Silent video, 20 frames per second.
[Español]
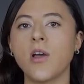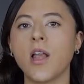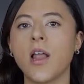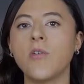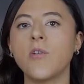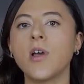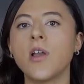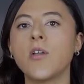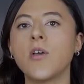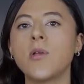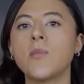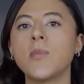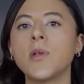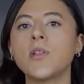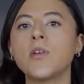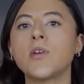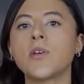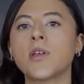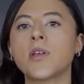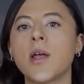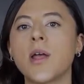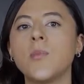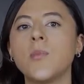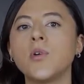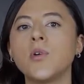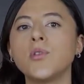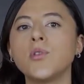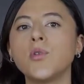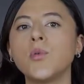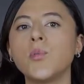el abuelo del menor,
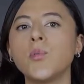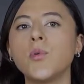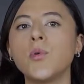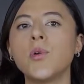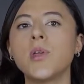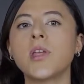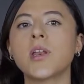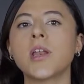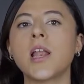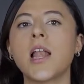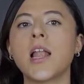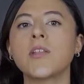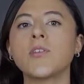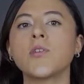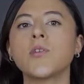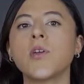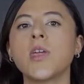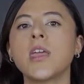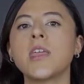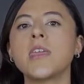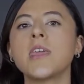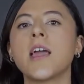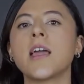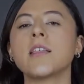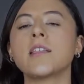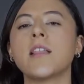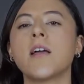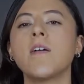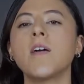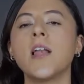Ramón Dupuy, relató que ya
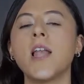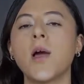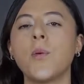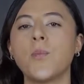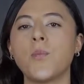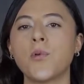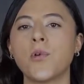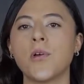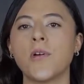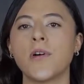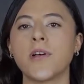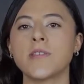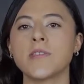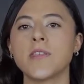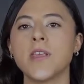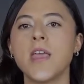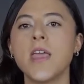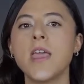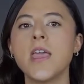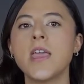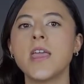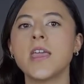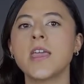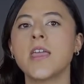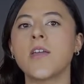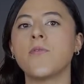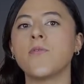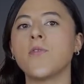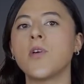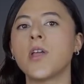estaban las pruebas y
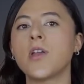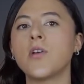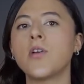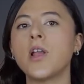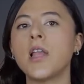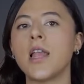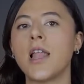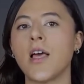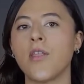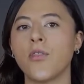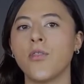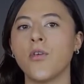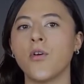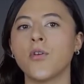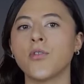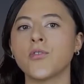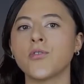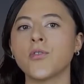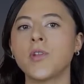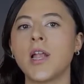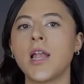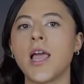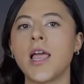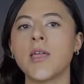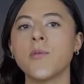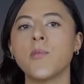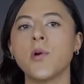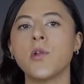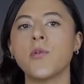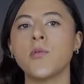que fueron las dos las
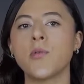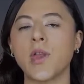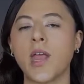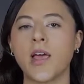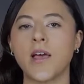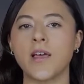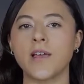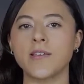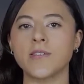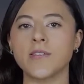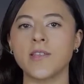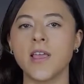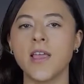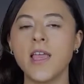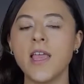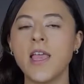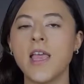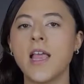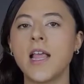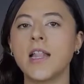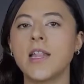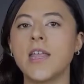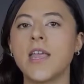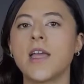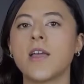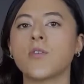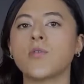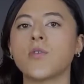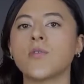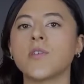involucradas, el
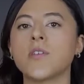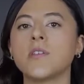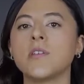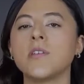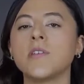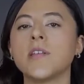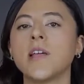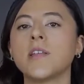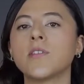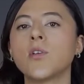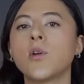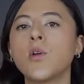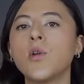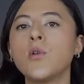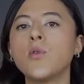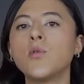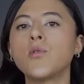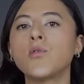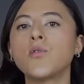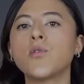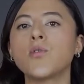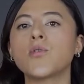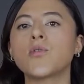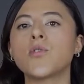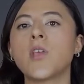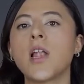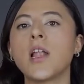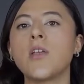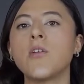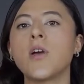día de su asesinato, Lucio
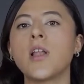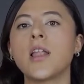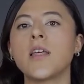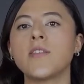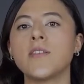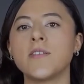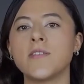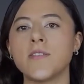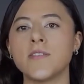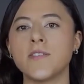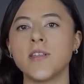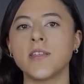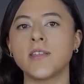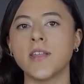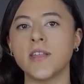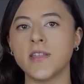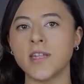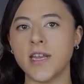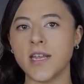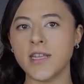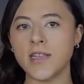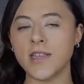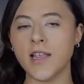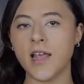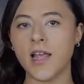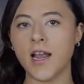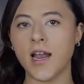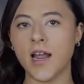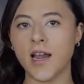salió a las 17.30 del